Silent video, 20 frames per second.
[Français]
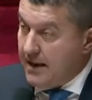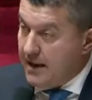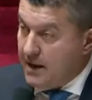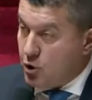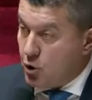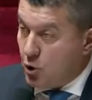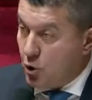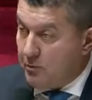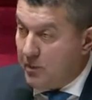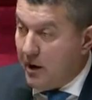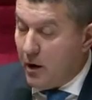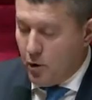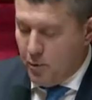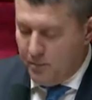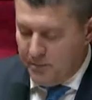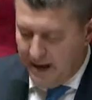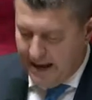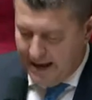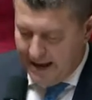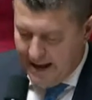Et je ne
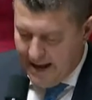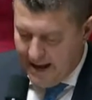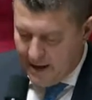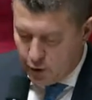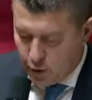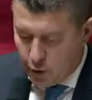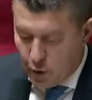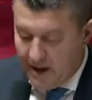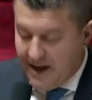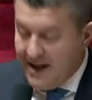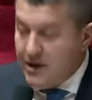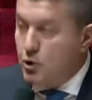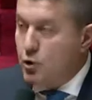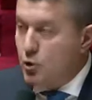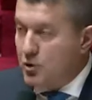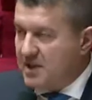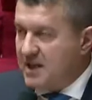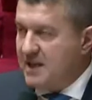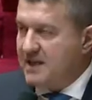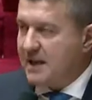parle pas de
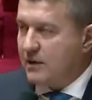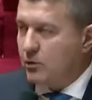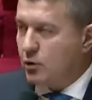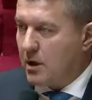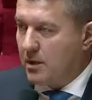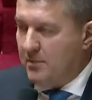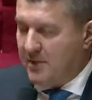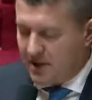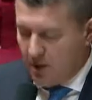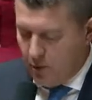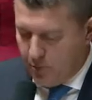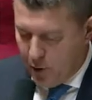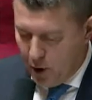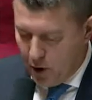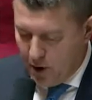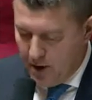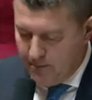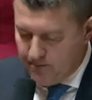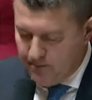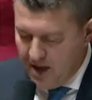l'injustice entre les
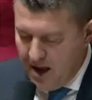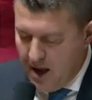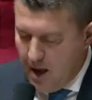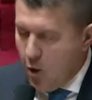métropoles